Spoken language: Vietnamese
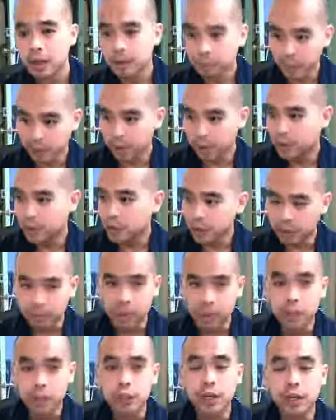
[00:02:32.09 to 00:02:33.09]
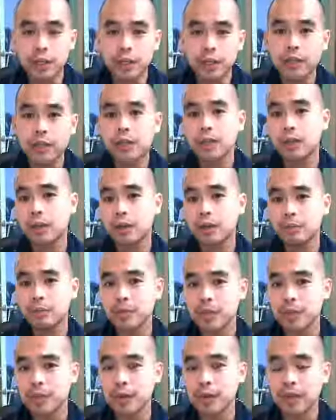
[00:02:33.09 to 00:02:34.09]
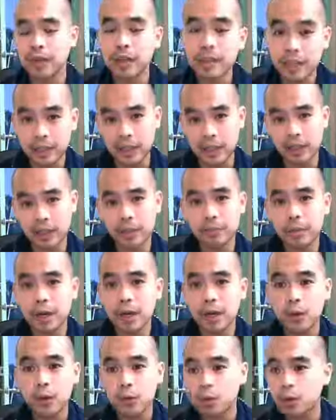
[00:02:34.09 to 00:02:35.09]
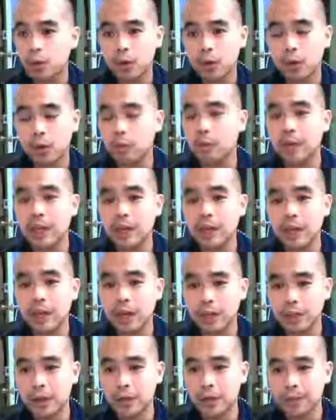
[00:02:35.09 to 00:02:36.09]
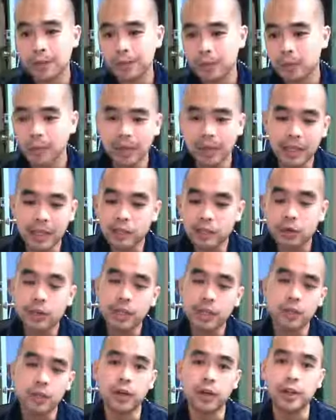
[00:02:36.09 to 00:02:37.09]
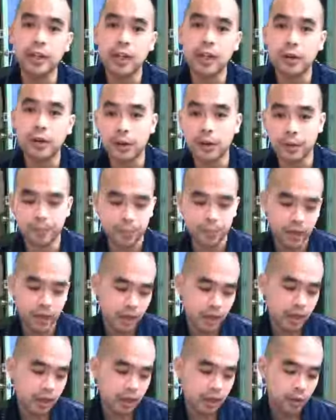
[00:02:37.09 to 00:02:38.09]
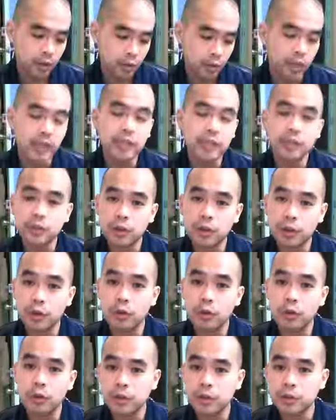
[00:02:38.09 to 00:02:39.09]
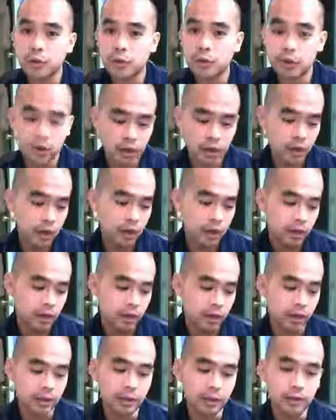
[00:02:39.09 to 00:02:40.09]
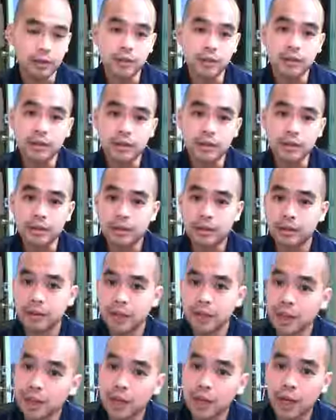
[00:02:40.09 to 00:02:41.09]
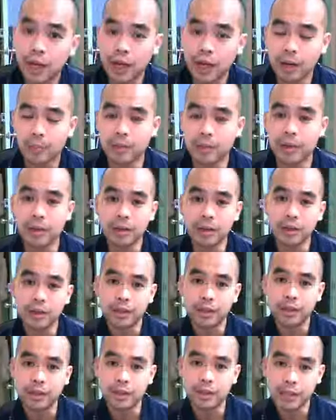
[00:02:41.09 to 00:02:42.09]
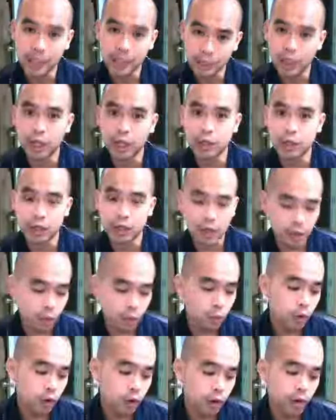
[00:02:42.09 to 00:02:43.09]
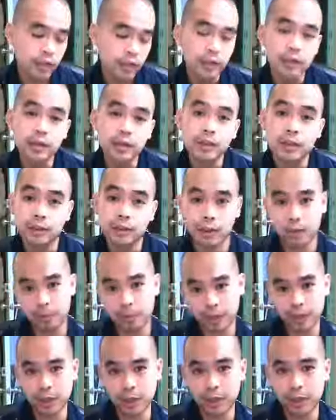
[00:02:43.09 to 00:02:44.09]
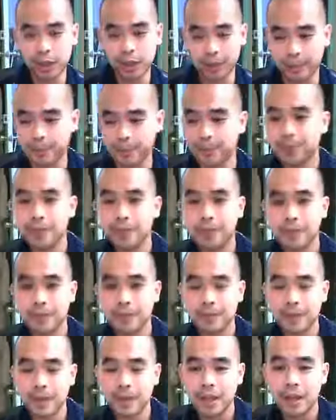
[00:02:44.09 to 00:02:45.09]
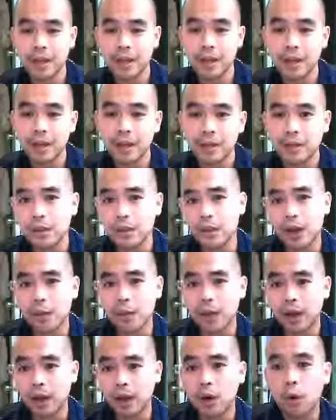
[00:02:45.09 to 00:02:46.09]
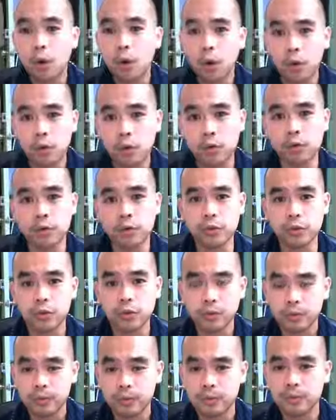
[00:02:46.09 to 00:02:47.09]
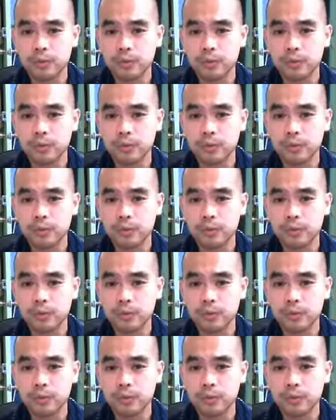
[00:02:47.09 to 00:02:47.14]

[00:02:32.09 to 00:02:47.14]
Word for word: Mình nói chuyện mình chơi với cái nhóm xong rồi Cái thằng này nó mới vui không biết tên nó Mình lấy số điện thoại nhau rồi vui ghi số của nó xuống Rồi đến giờ mình ghi tên của nó vui hỏi tên mày tên gì Nó đọc ra Ormus